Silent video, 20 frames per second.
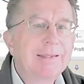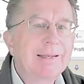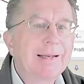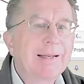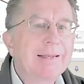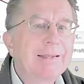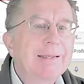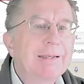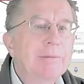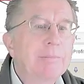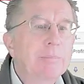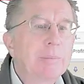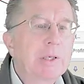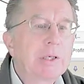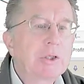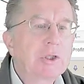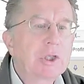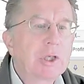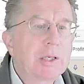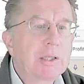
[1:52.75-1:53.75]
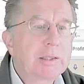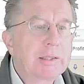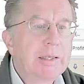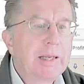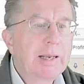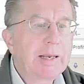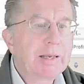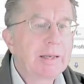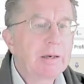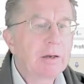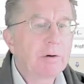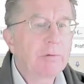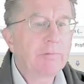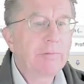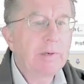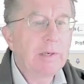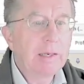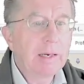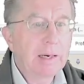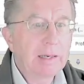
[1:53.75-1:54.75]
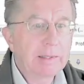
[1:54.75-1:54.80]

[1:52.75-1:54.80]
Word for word: an den BRIC-Staaten hängen auch viele